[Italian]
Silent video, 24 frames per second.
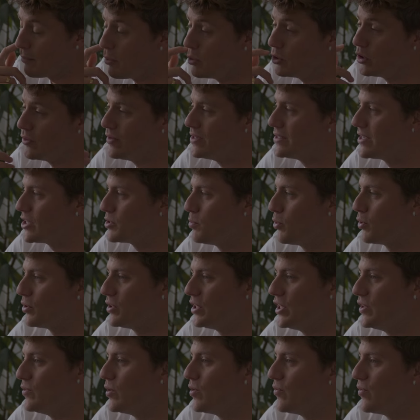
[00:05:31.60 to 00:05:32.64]
dal punto di vista
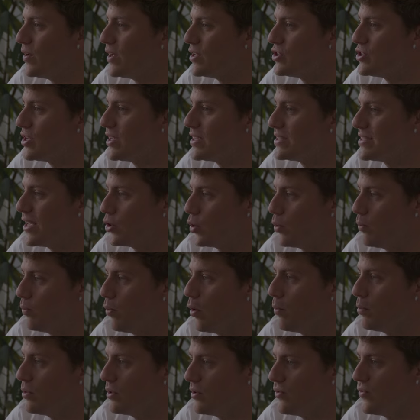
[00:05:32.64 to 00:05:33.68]
sportivo invece è stato un
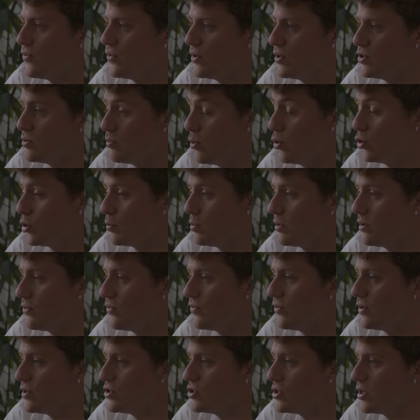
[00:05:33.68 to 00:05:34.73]
po' più difficile, molto più
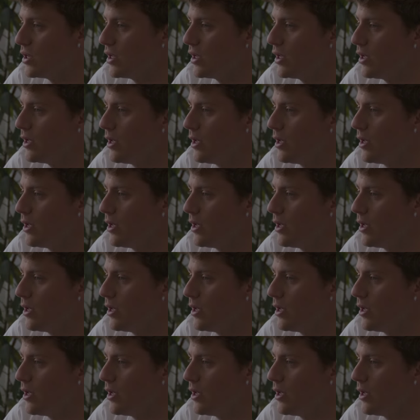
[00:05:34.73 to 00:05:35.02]
difficile mese.